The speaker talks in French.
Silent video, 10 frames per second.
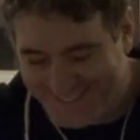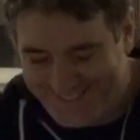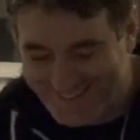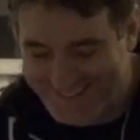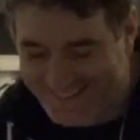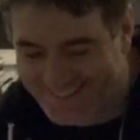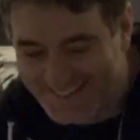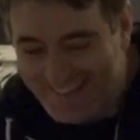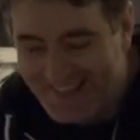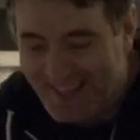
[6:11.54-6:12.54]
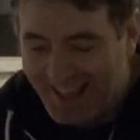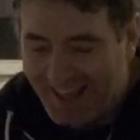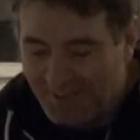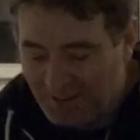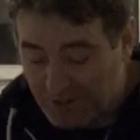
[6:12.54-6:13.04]
c'est bon, salut.
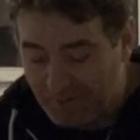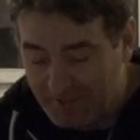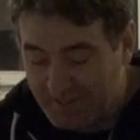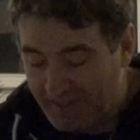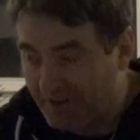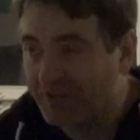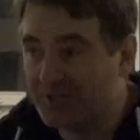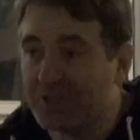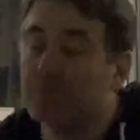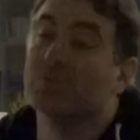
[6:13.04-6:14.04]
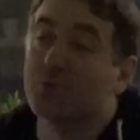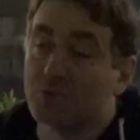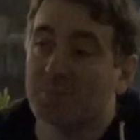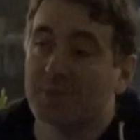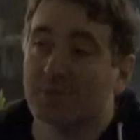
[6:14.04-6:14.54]
Notre commanditaire, Gologic, non
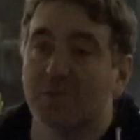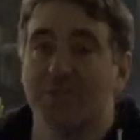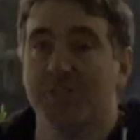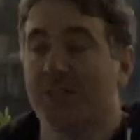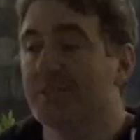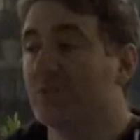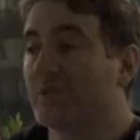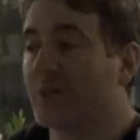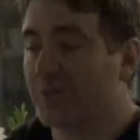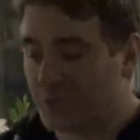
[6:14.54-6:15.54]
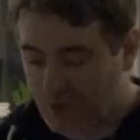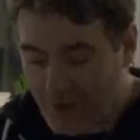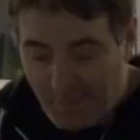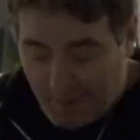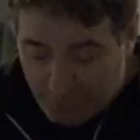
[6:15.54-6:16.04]
seulement Gologic, il nous accueille ce
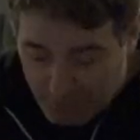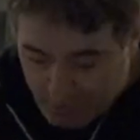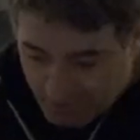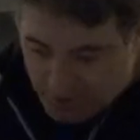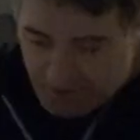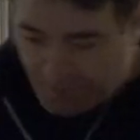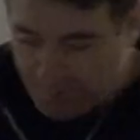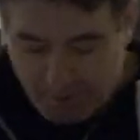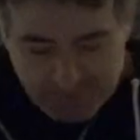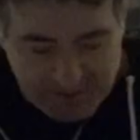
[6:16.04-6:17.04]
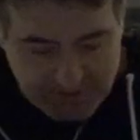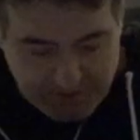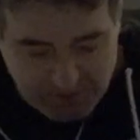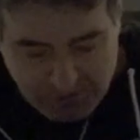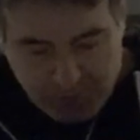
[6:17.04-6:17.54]
soir, mais en plus Gologic, il ne faut pas oublier que
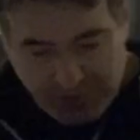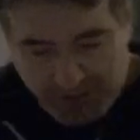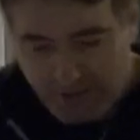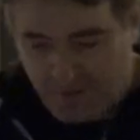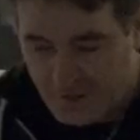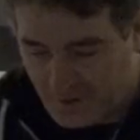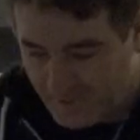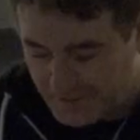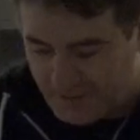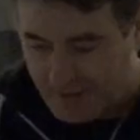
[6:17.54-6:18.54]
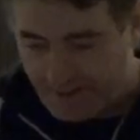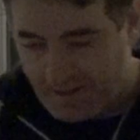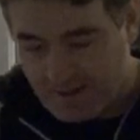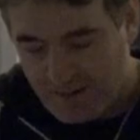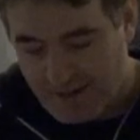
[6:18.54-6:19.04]
c'est notre unique euh, commanditaire
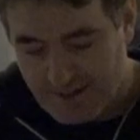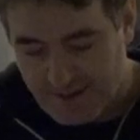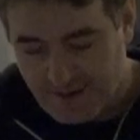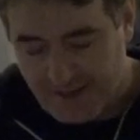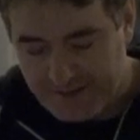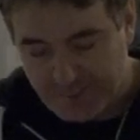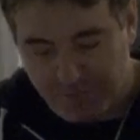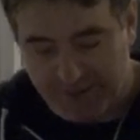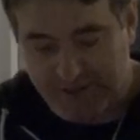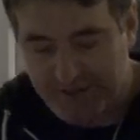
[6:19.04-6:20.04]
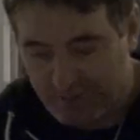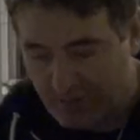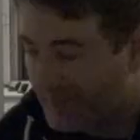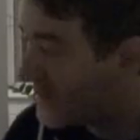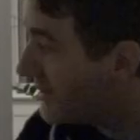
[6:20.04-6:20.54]
à, à, date pour cette
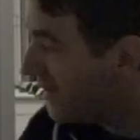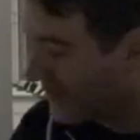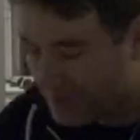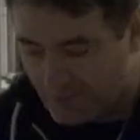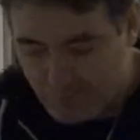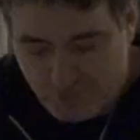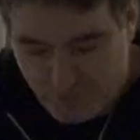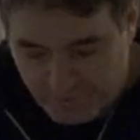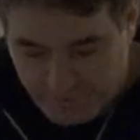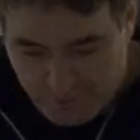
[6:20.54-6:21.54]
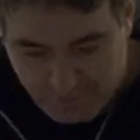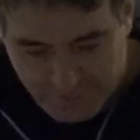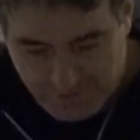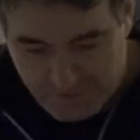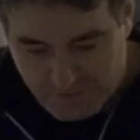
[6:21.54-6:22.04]
saison. Merci encore beaucoup pour votre
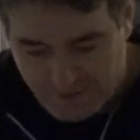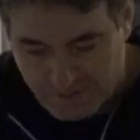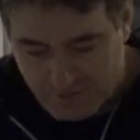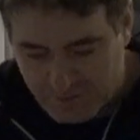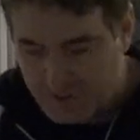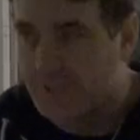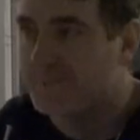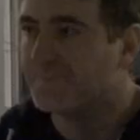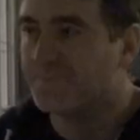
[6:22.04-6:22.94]
confiance, Gologic.